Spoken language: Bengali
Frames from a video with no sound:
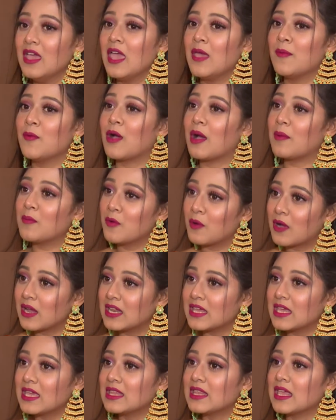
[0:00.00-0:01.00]
এবং আমি
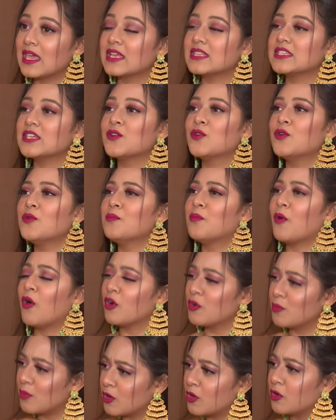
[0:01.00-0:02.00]
ওখানে গিয়ে দেখেছি খুব
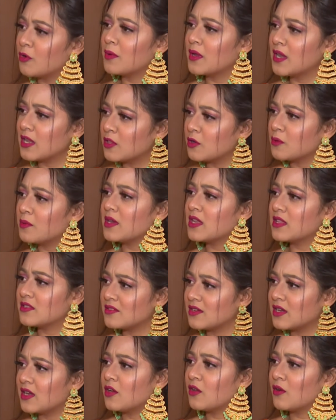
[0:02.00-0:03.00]
বড় বড় অভিনেতা
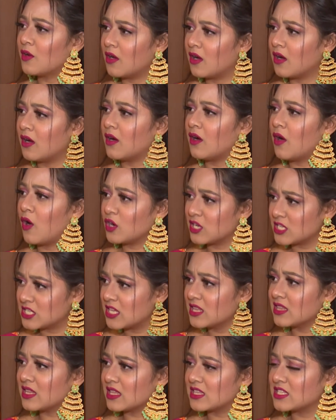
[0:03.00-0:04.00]
অভিনেত্রীরা
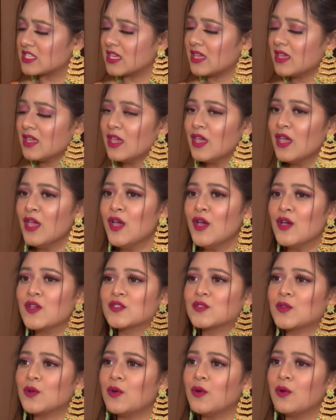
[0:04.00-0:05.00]
অডিশন দিচ্ছে
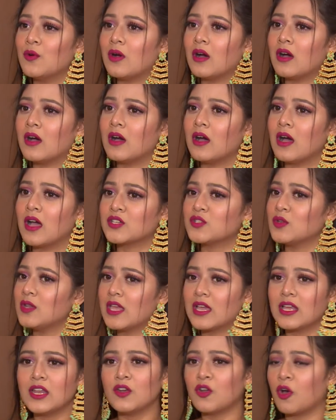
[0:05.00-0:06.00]
সো আসলে
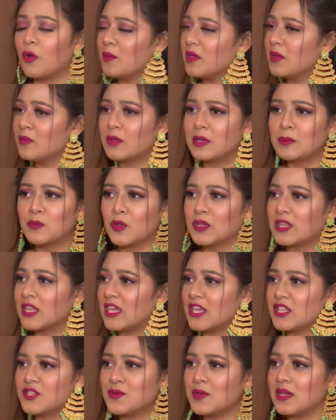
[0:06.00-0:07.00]
এখানে লবিং বলতে
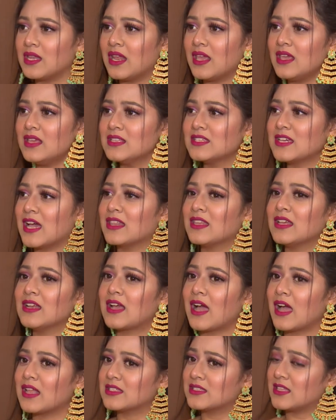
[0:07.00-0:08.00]
কিছুই নেই যাদের
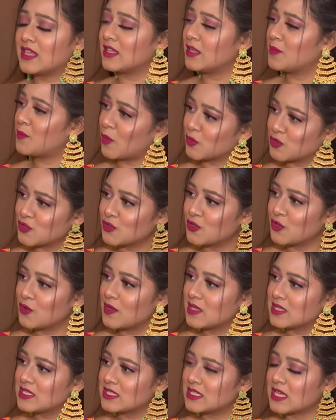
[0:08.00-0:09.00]
কাজ তাদের পছন্দ
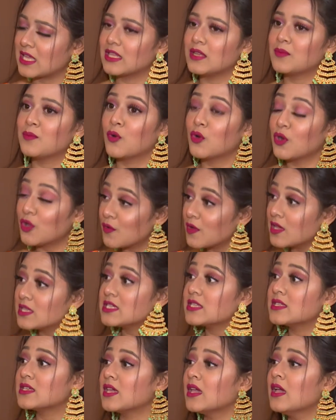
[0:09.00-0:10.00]
হয়েছে যাদের মনে
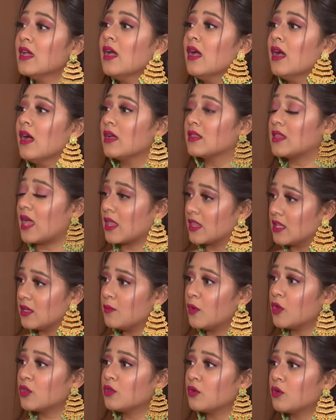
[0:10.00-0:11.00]
হয়েছে যে তাদের
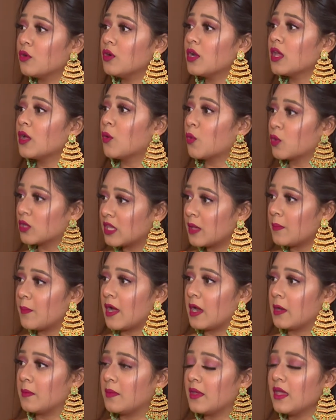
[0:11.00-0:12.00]
মতো করে করতে
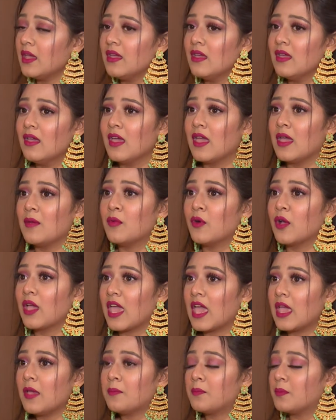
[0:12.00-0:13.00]
পারবে এবং
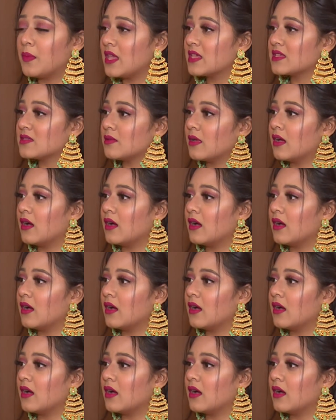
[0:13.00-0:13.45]
এই প্লেস